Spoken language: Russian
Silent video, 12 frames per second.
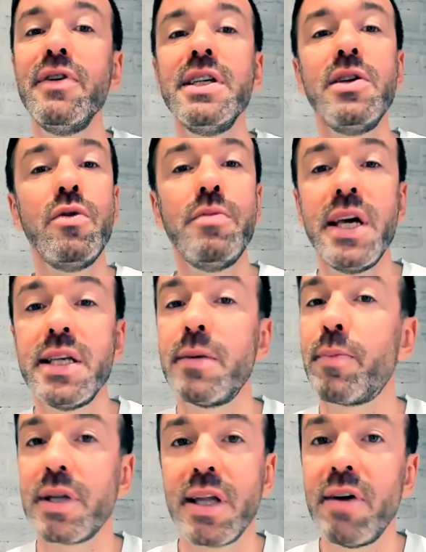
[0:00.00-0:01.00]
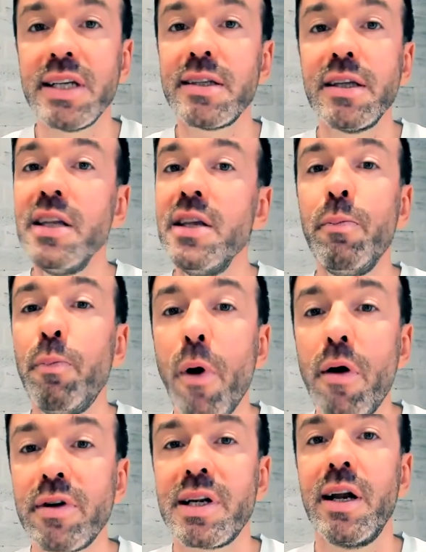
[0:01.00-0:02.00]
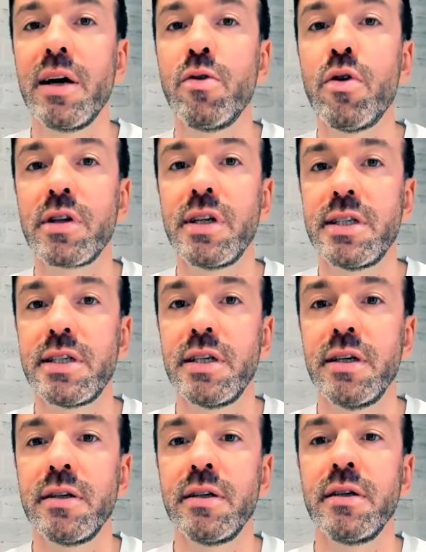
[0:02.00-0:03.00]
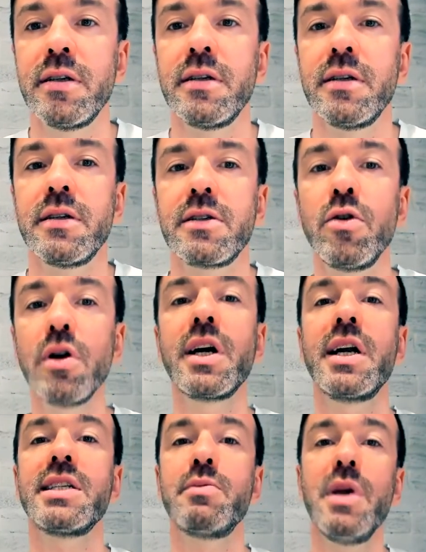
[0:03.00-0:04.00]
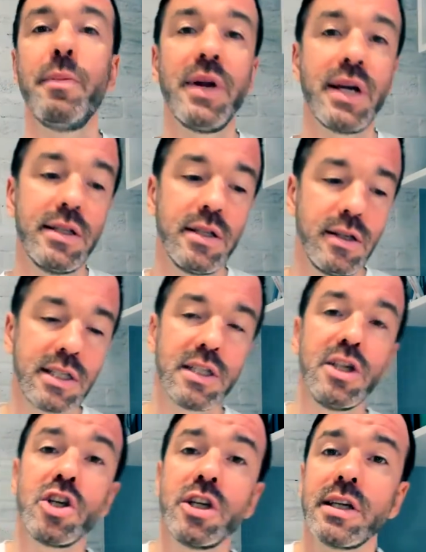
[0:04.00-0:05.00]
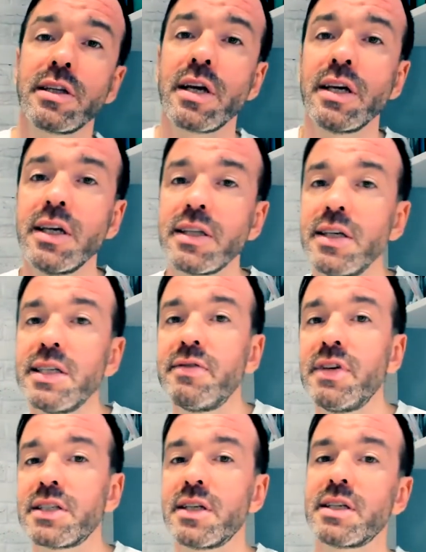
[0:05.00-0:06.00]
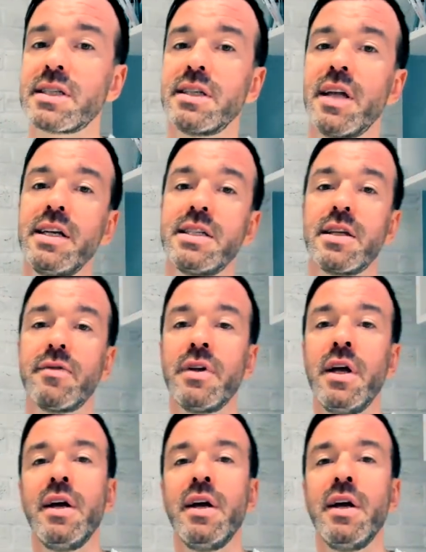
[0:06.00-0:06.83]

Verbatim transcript: вы не умеете продавать, это не повод для гордости. Сколько раз мне приходилось слышать от каких-то известных сценаристов,